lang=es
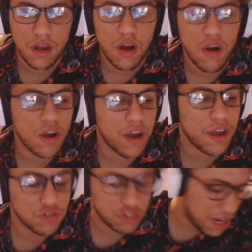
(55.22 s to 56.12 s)
Ok,
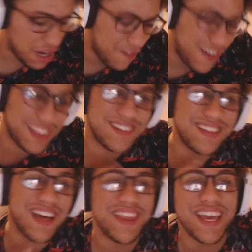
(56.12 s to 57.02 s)
o sea que él va a
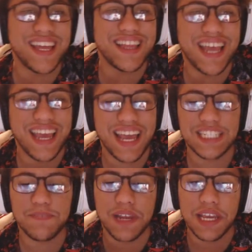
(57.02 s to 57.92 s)
tratar de, de
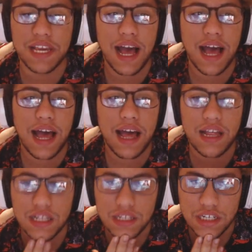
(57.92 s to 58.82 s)
explicar
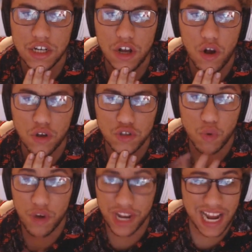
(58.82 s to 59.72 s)
su
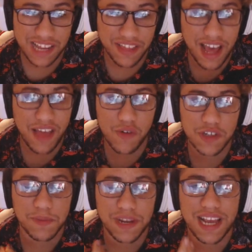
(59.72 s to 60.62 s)
realidad o
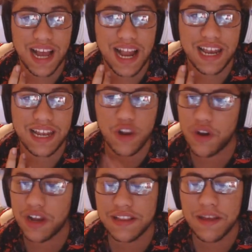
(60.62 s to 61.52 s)
explicar lo
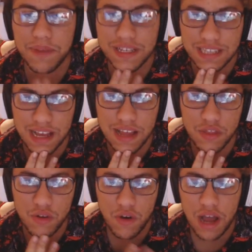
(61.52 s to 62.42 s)
que él está
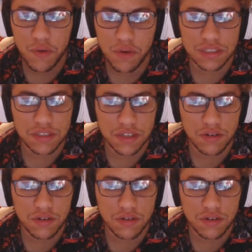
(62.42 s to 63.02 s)
pasando, algo así,